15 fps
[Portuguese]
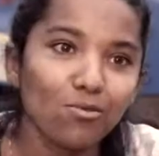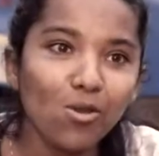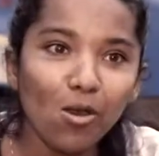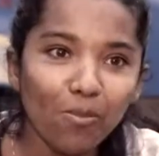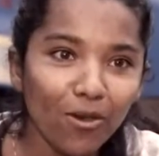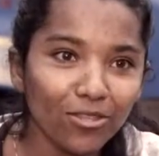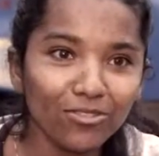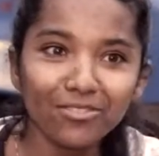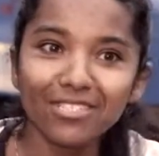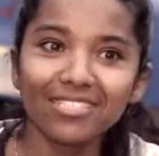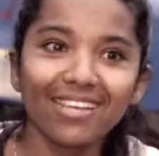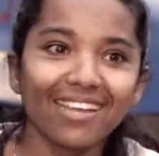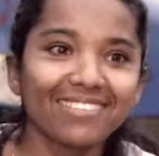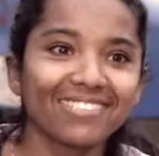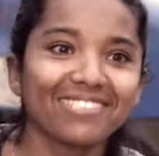uma
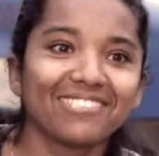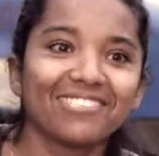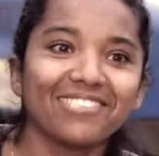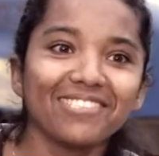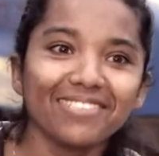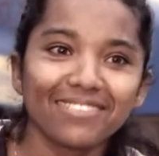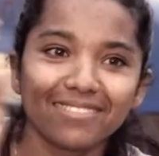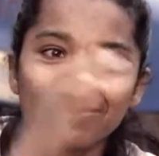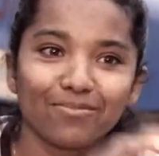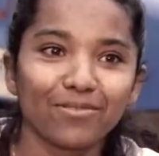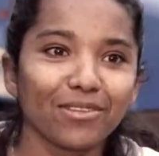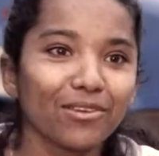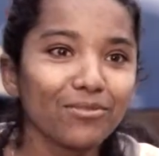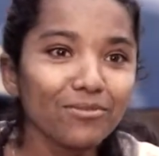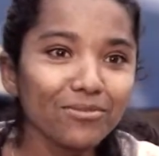oportunidade que tinha.
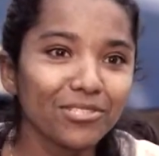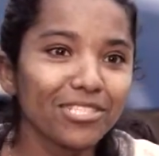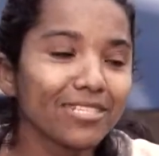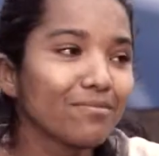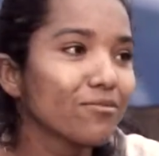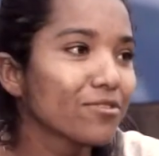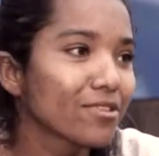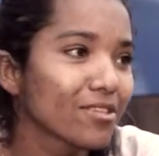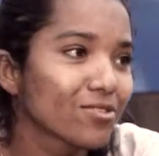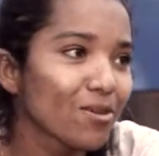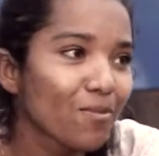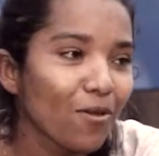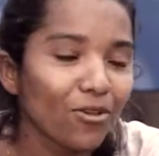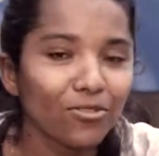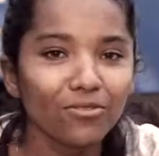Eu não tinha muitas
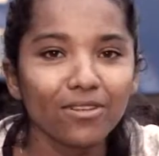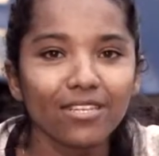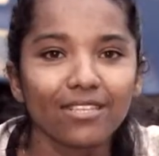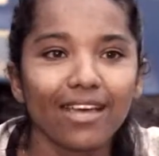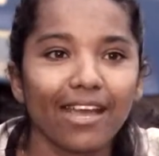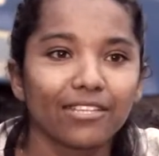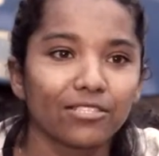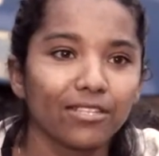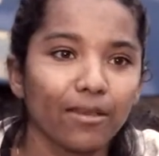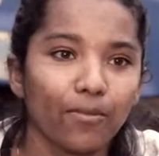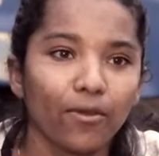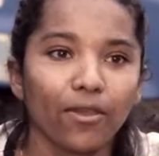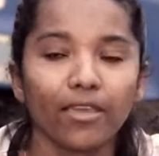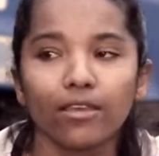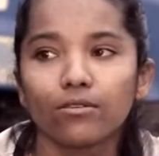oportunidades, né?
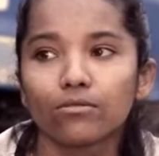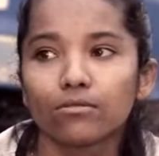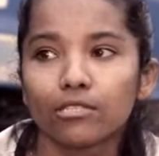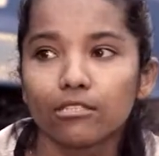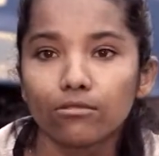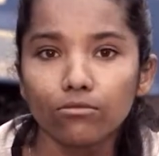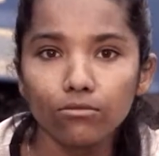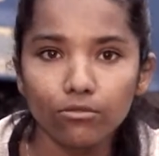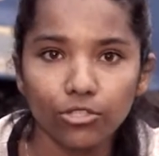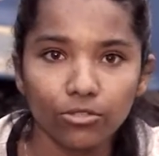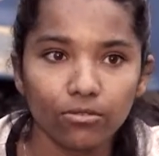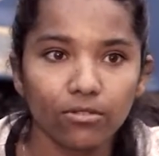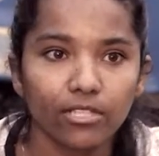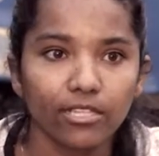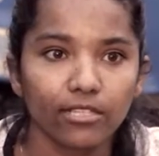Porque eu, eu não
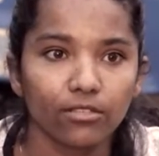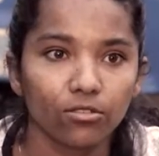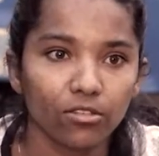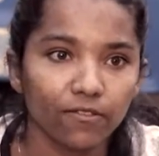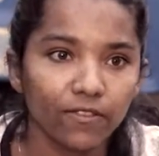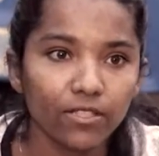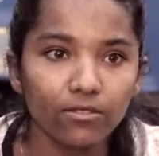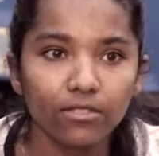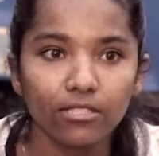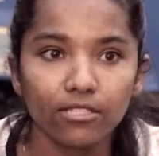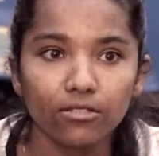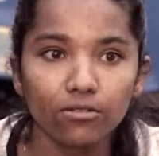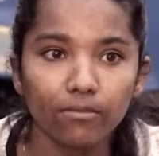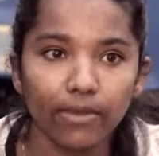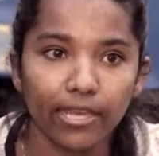estudei, só fiz o
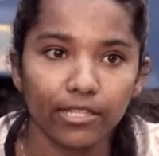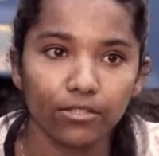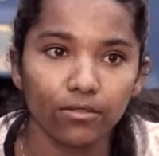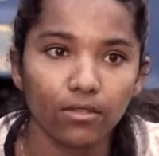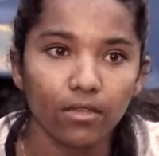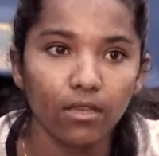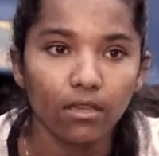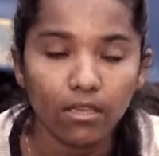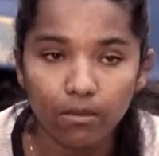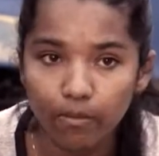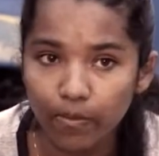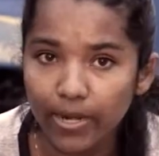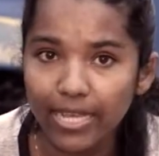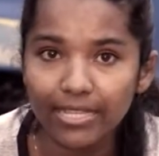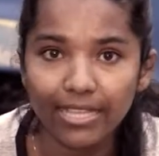ensino médio.
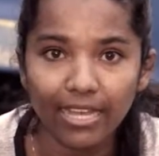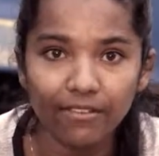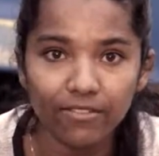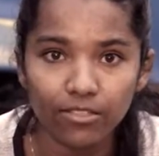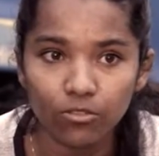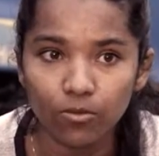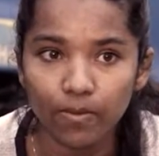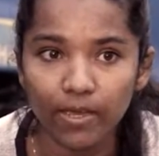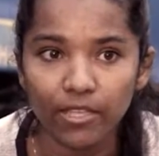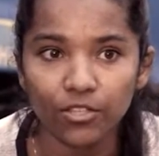Emprego estava super